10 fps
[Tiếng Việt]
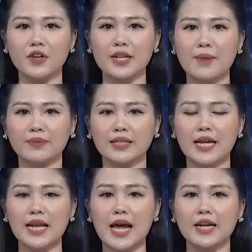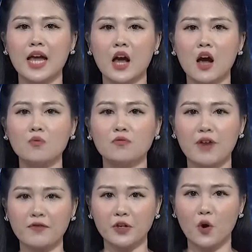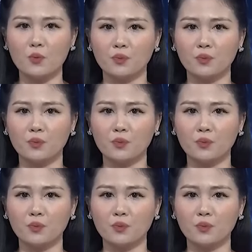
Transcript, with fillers: Nam tại Thái Lan, ông Phạm Việt Hùng.